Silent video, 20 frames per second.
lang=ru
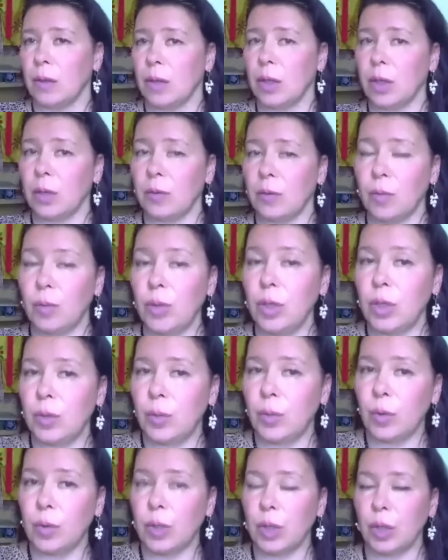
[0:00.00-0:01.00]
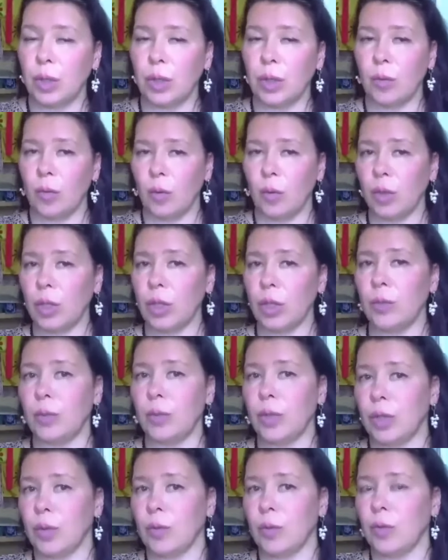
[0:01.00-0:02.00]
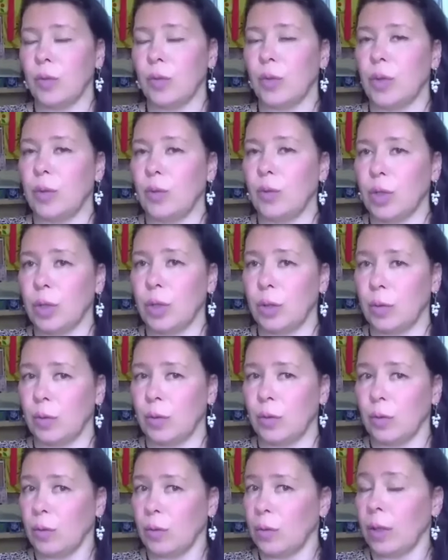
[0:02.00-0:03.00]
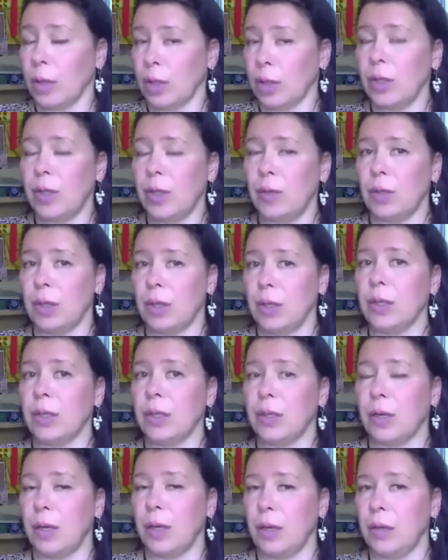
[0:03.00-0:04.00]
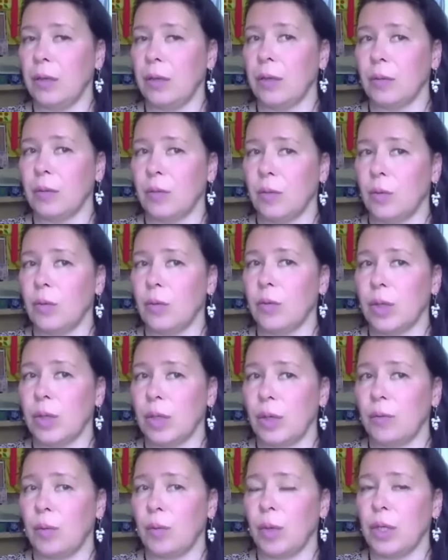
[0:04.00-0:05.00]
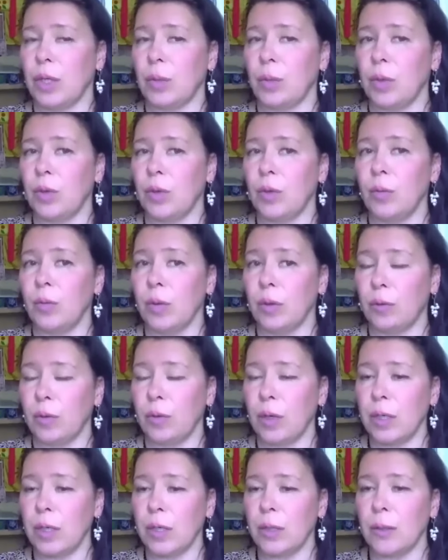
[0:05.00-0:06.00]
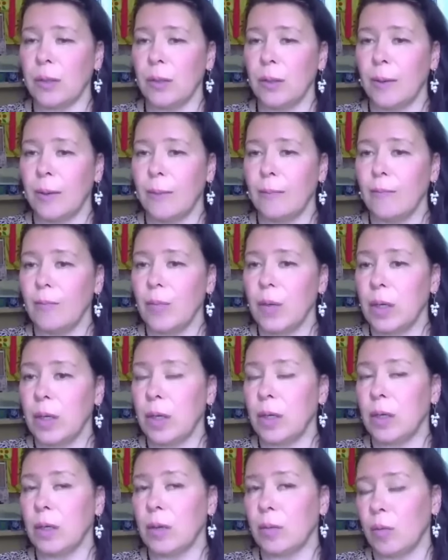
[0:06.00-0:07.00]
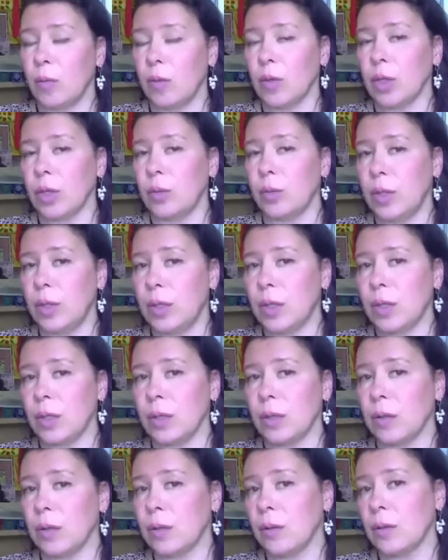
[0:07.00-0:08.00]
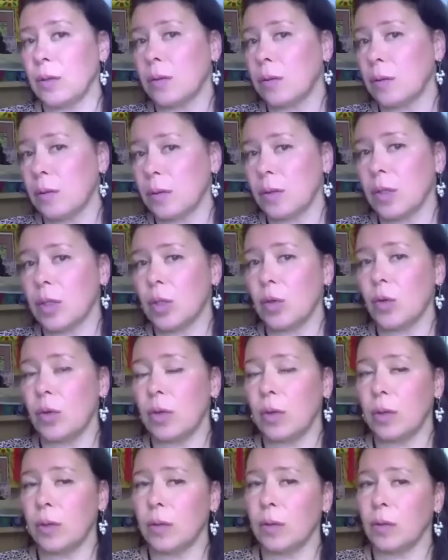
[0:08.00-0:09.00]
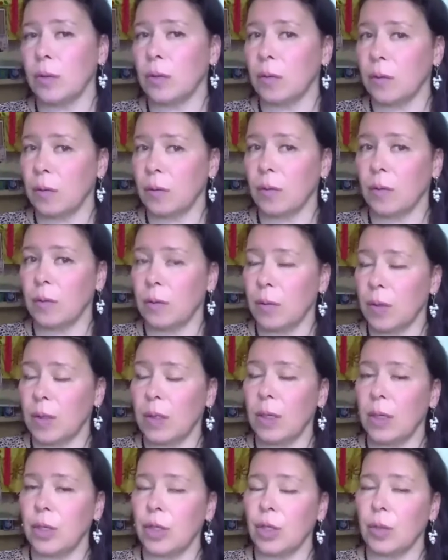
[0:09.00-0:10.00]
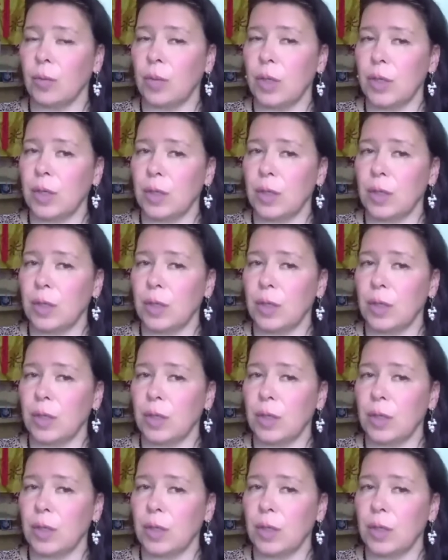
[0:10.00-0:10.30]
Этого быть просто не может. Почему? Потому что ну, каждые 19 лет могут совпасть подобные фазы. И может быть э, столь э, значимое